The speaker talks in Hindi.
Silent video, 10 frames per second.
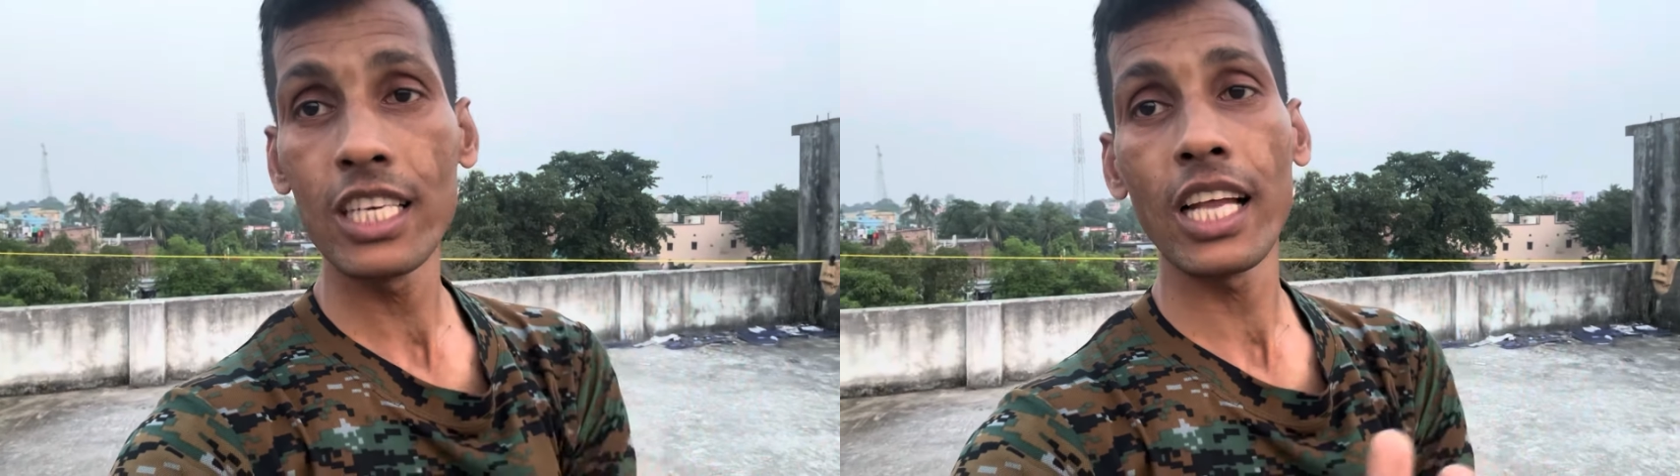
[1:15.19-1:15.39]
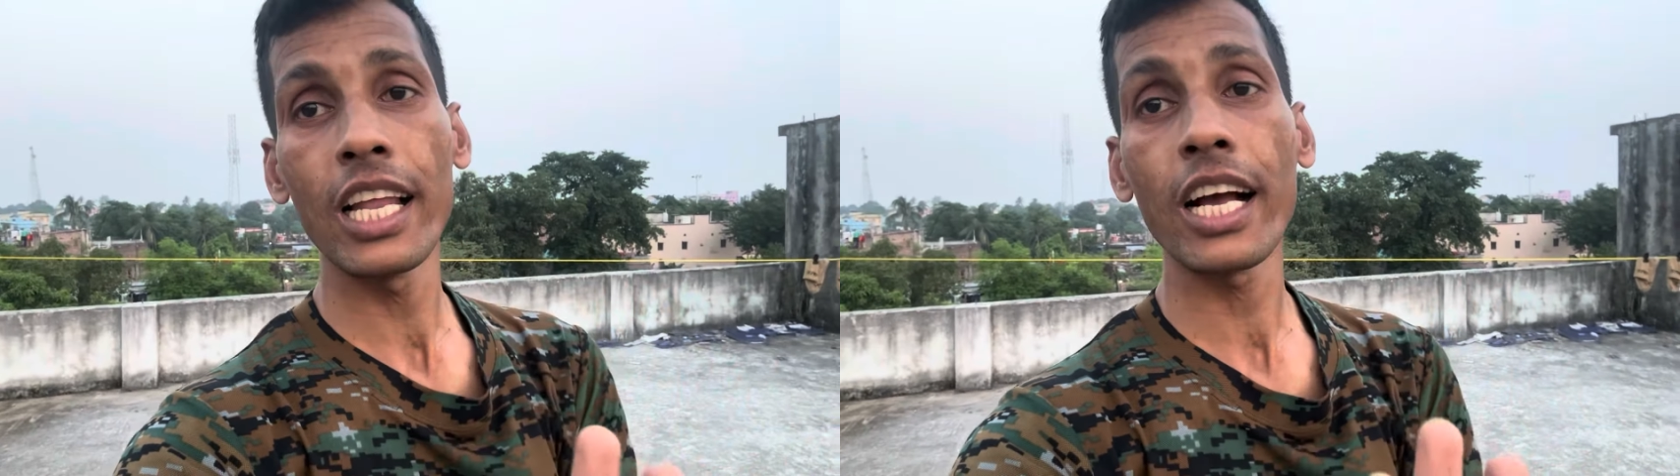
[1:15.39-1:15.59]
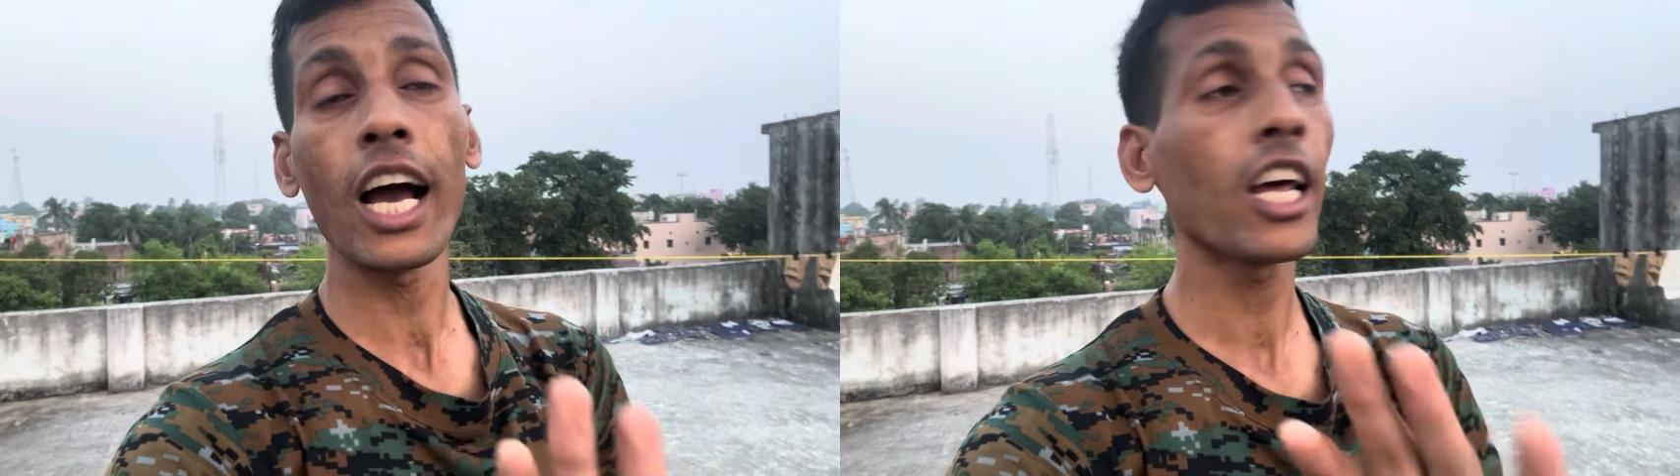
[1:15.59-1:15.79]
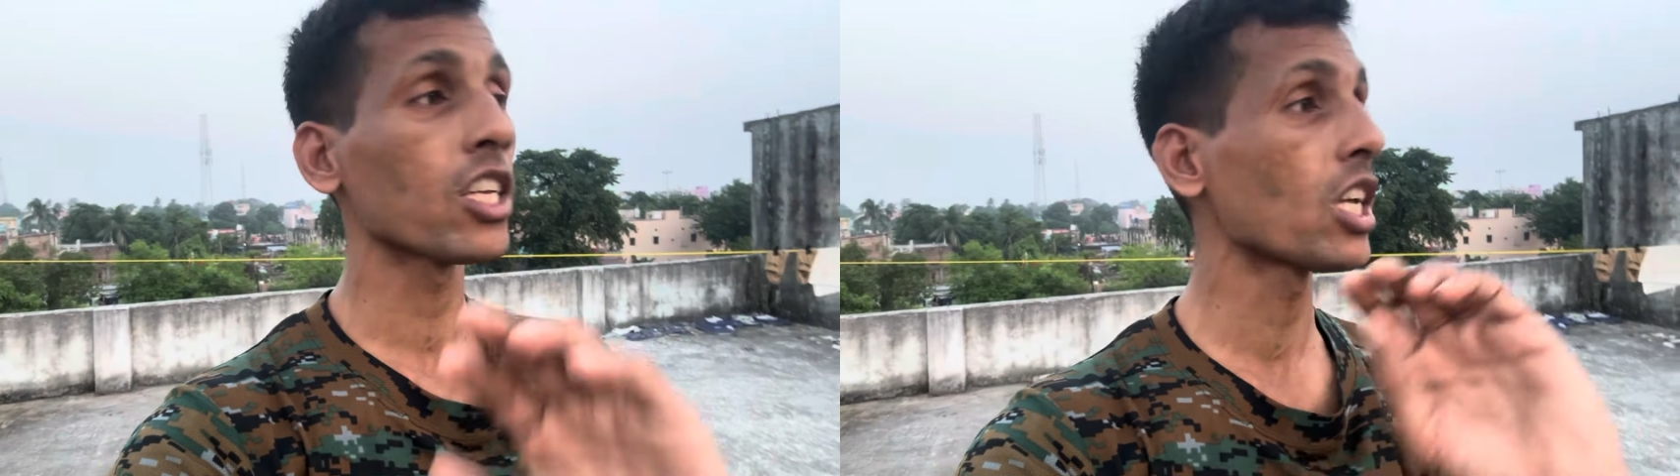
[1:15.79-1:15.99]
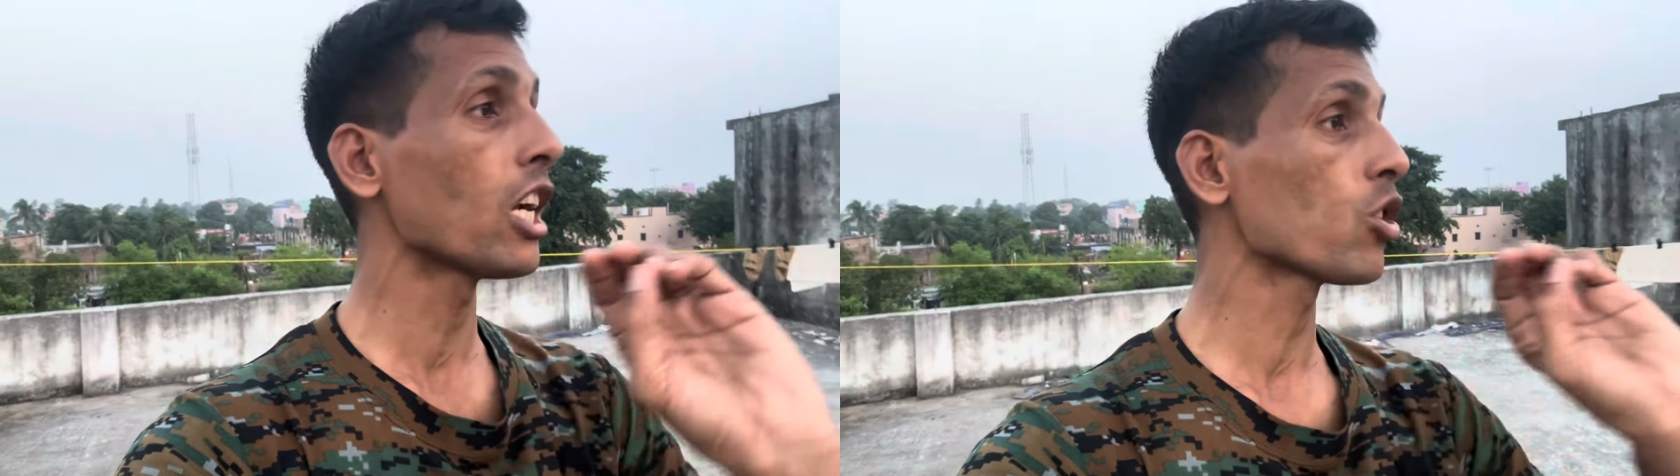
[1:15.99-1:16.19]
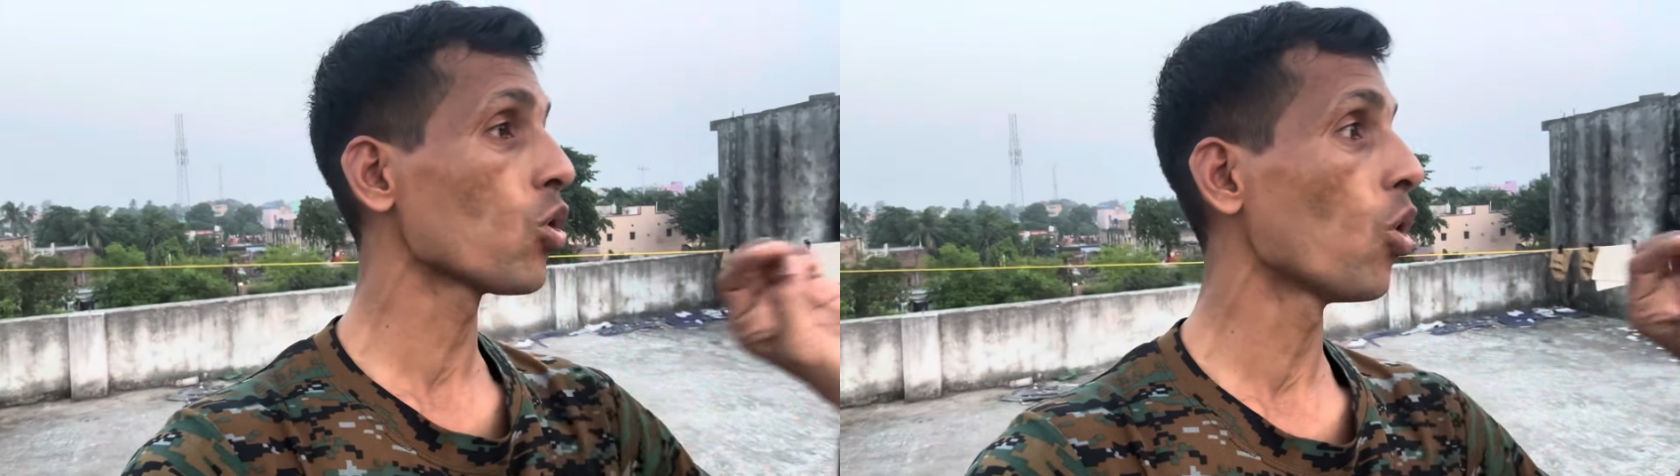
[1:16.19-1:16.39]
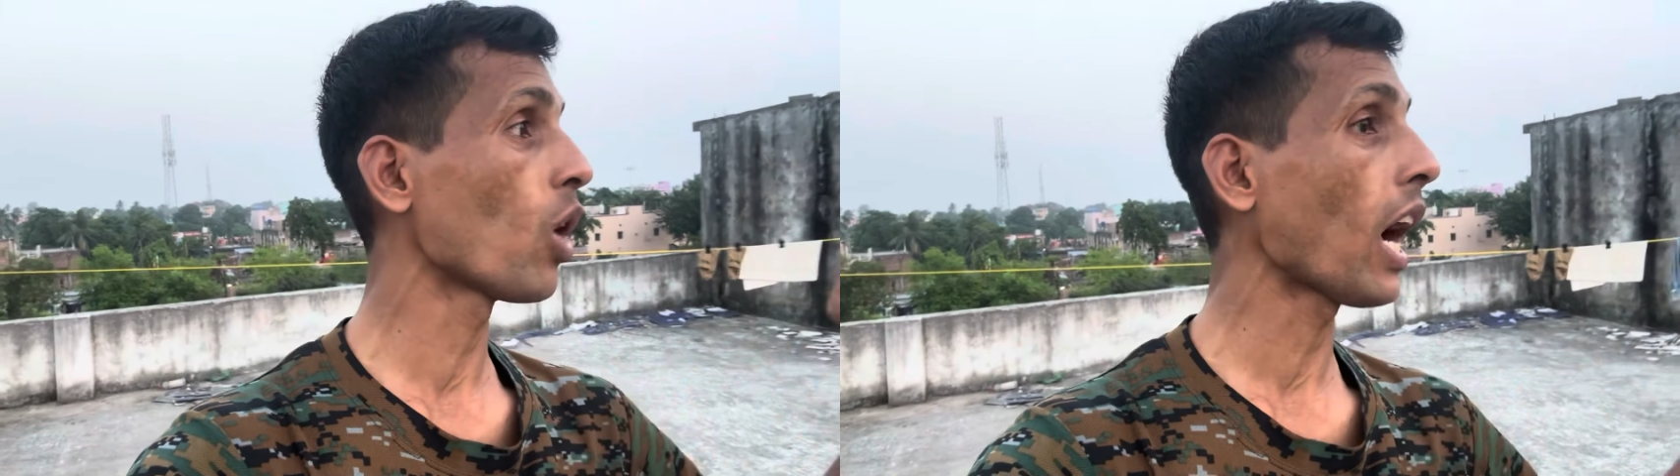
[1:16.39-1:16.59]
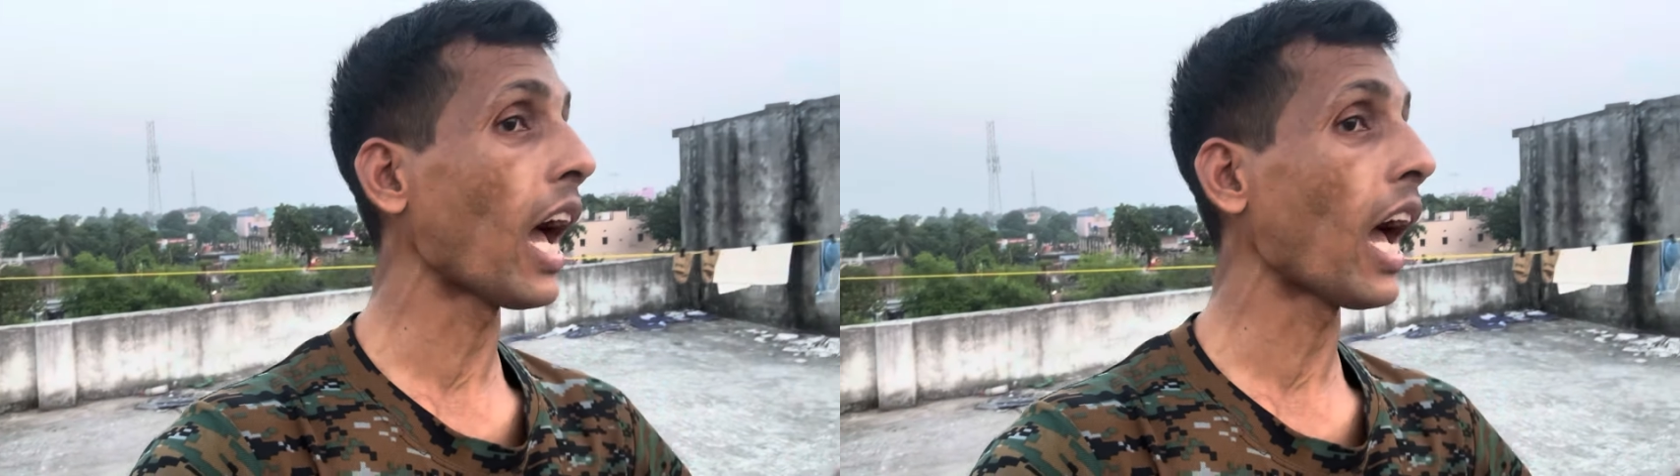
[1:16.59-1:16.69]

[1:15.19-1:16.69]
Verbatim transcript: डलेगा रिजल्ट जो होगा